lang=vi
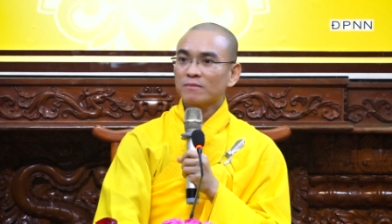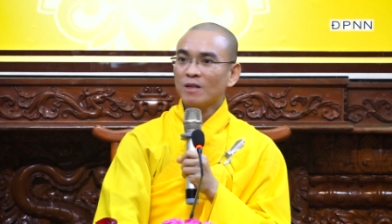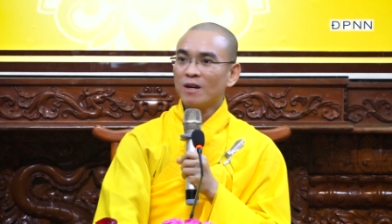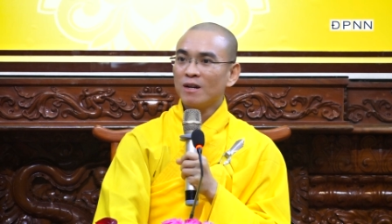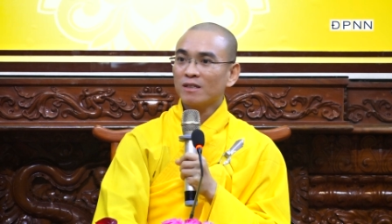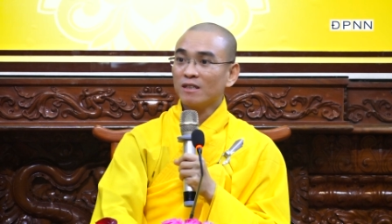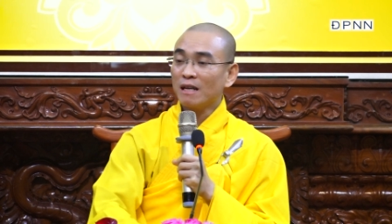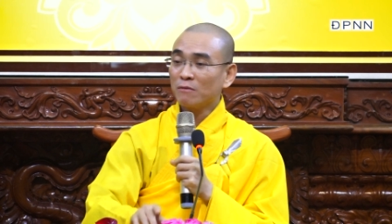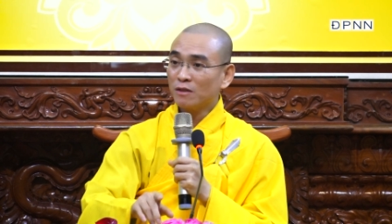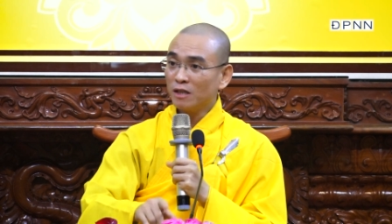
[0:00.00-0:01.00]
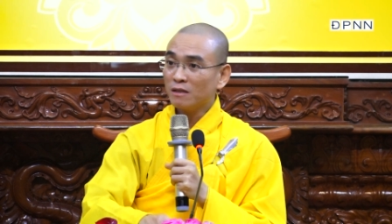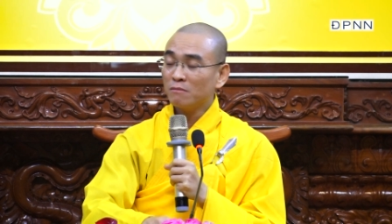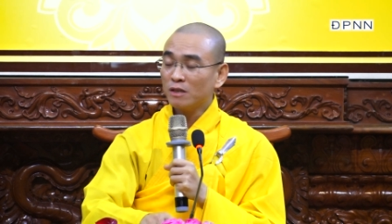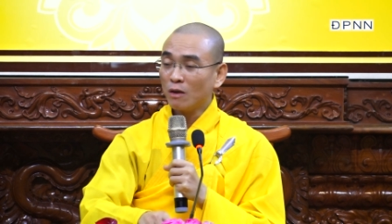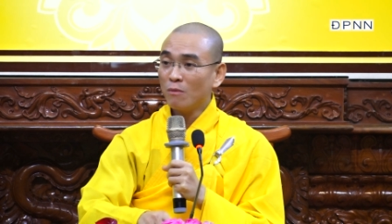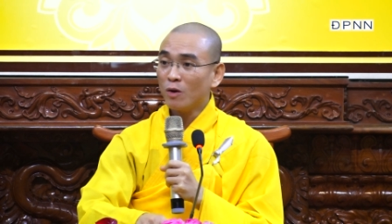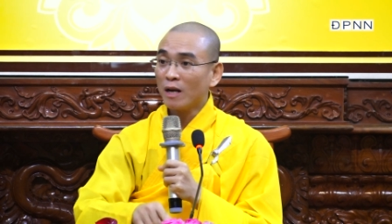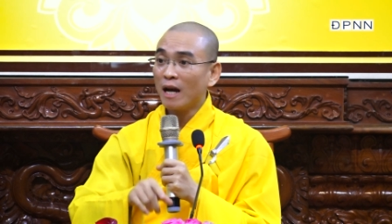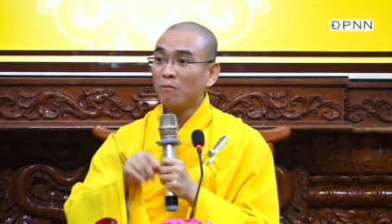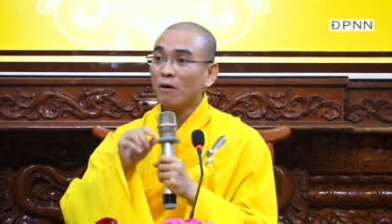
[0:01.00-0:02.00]
Đó, từ năm 1961 là
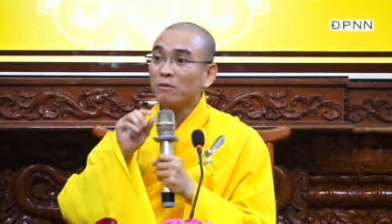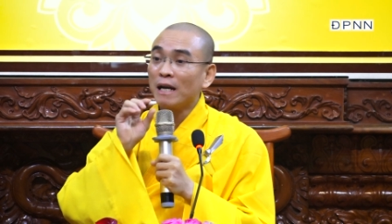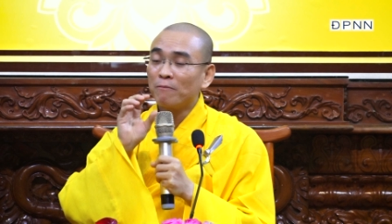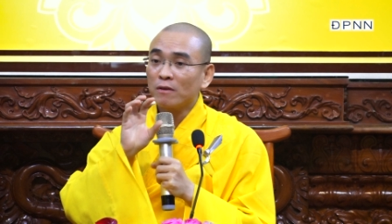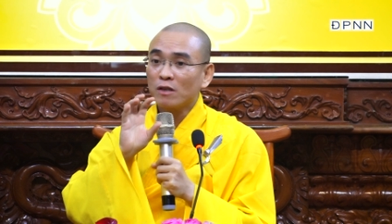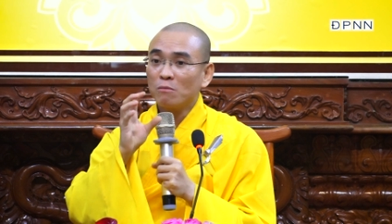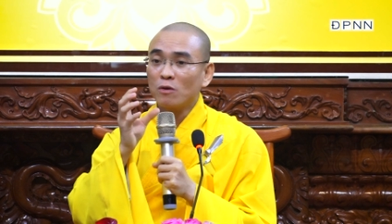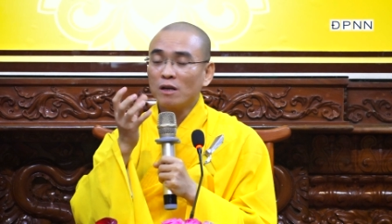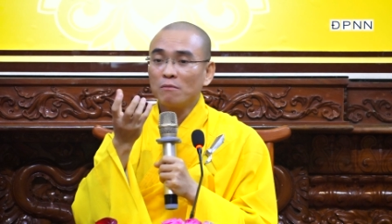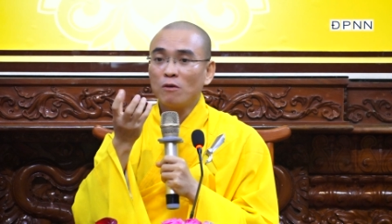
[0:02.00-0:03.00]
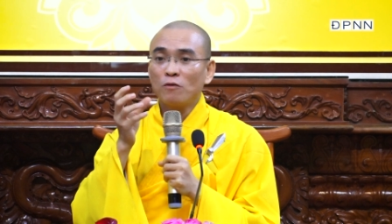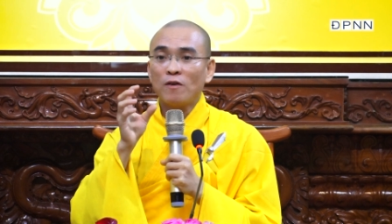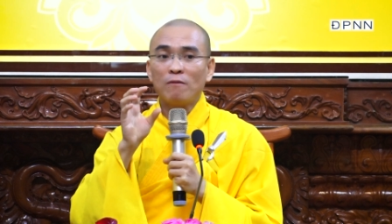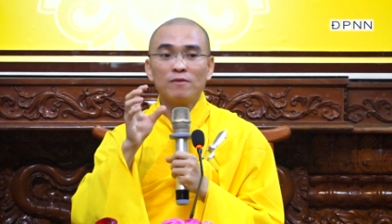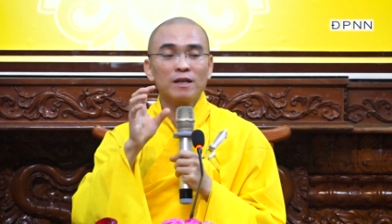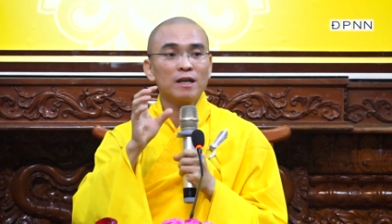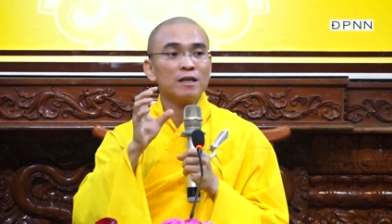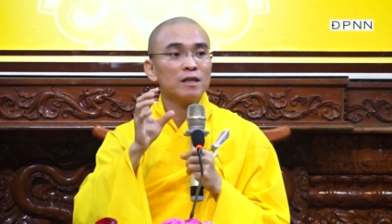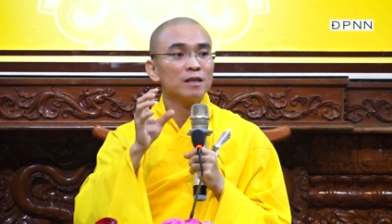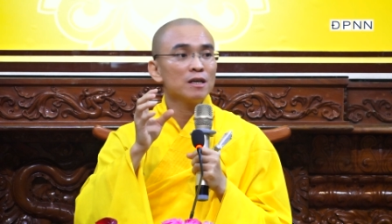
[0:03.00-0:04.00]
ông nhập vào trong một lần mô phỏng về cái
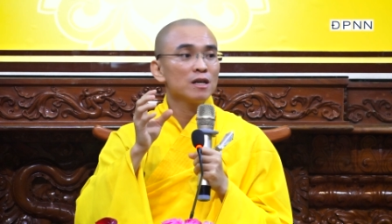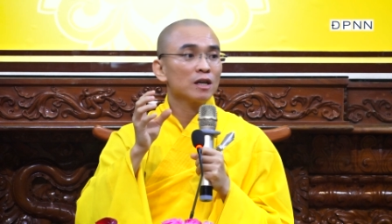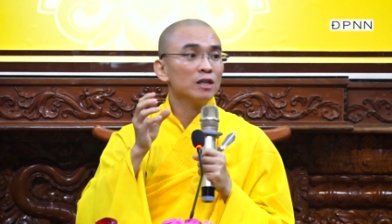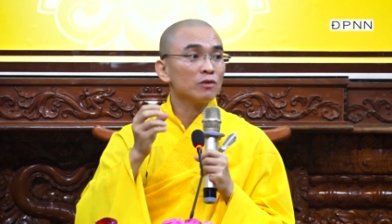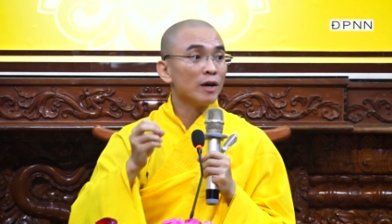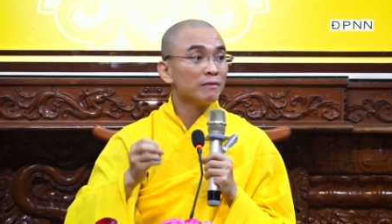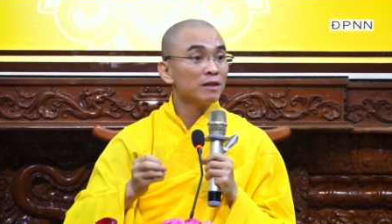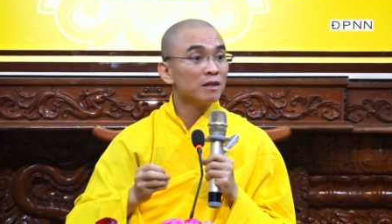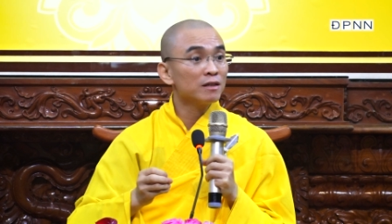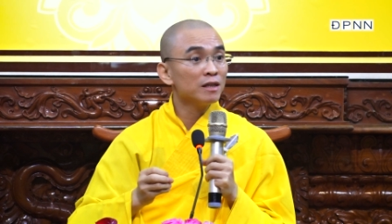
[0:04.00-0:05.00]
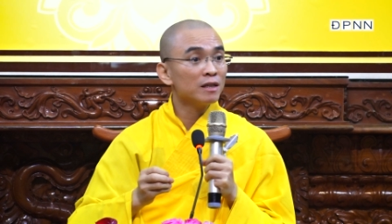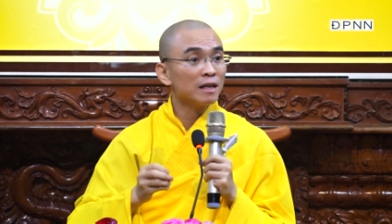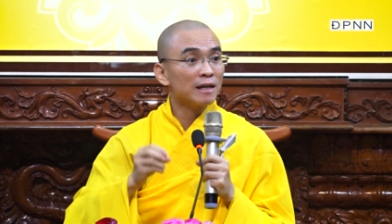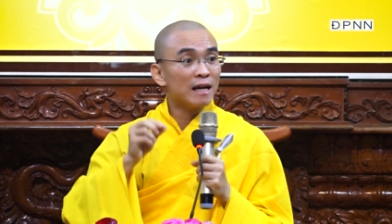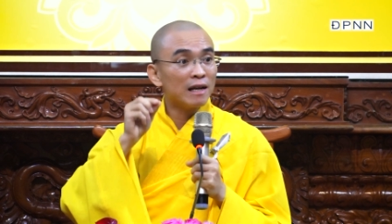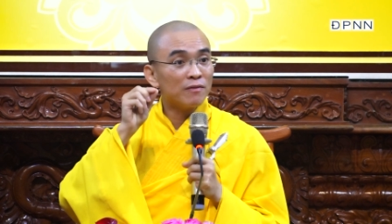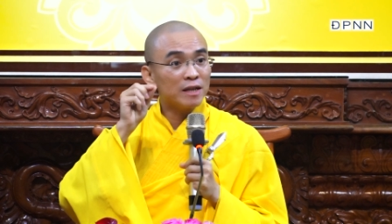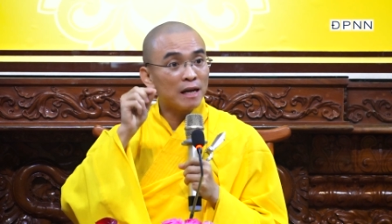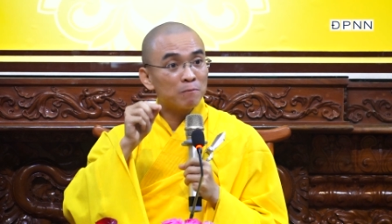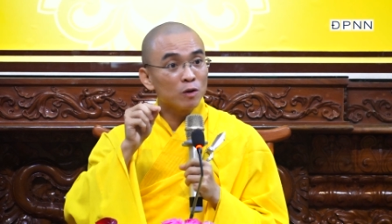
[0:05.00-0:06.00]
dự đoán về thời tiết, là đáng lẽ phải
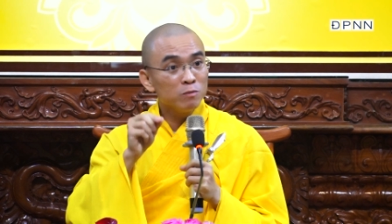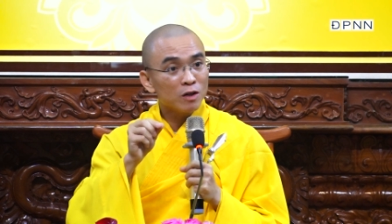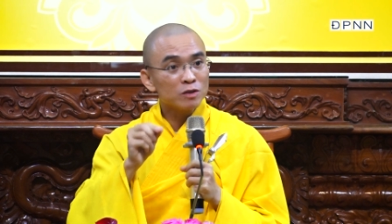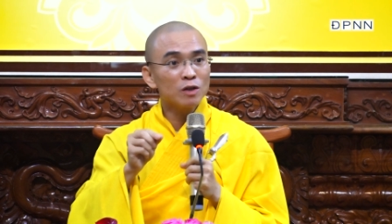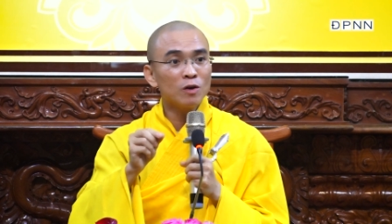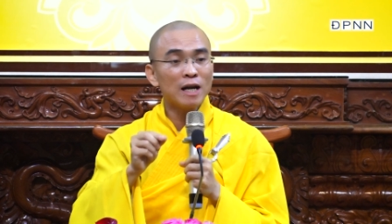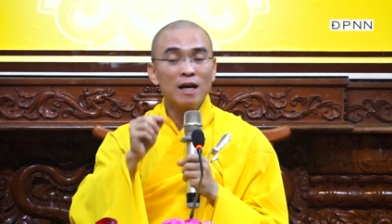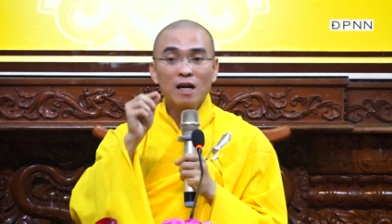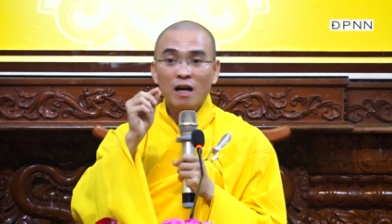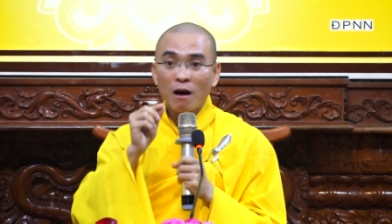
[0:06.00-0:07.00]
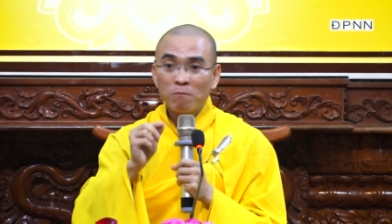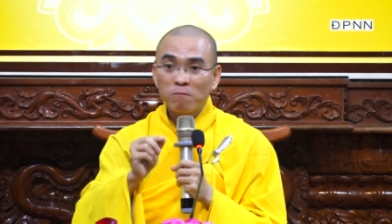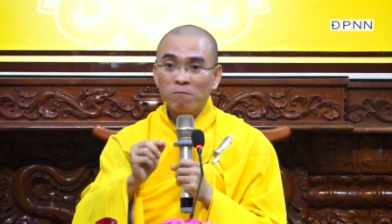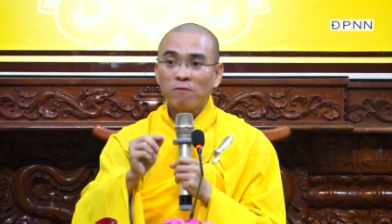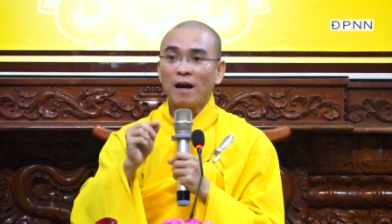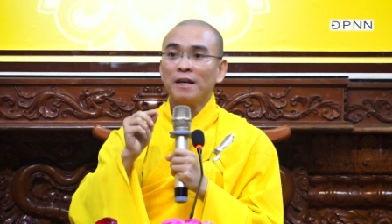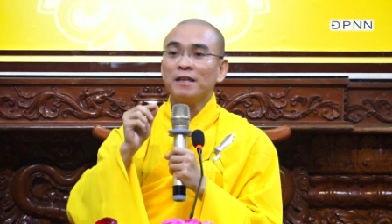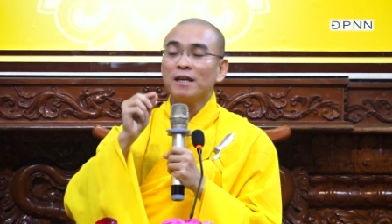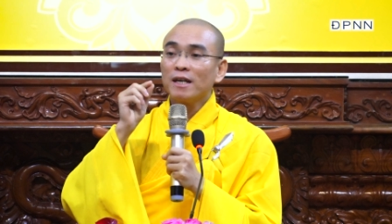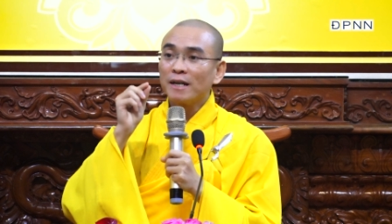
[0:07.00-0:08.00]
nhập đúng con số là
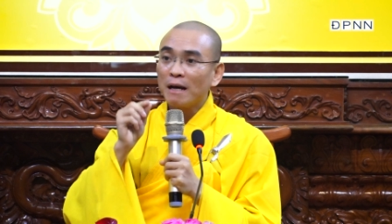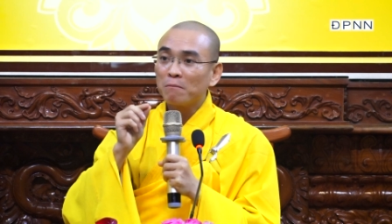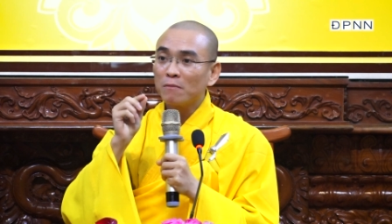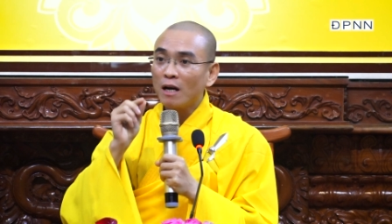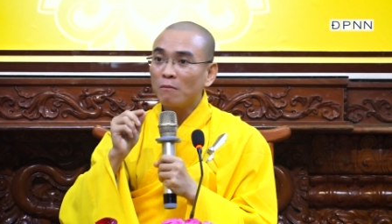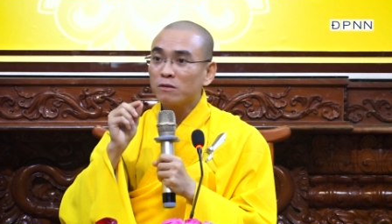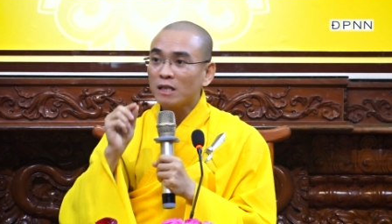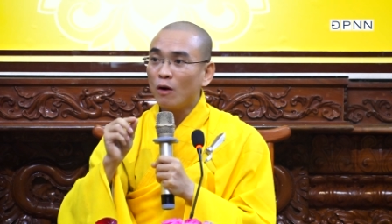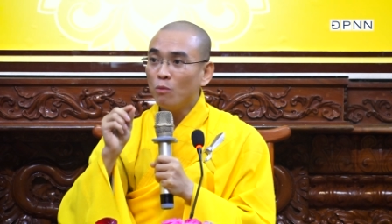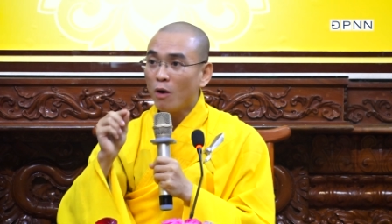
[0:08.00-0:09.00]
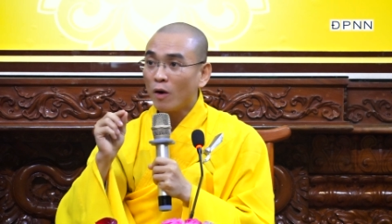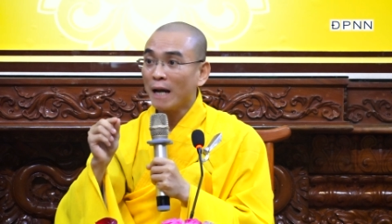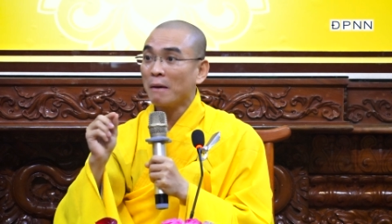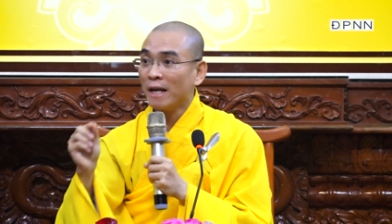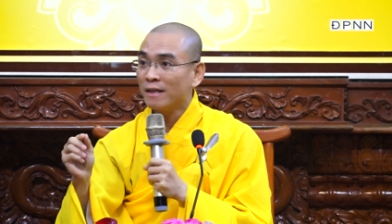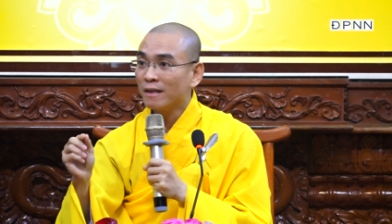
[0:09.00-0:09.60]
0,506127,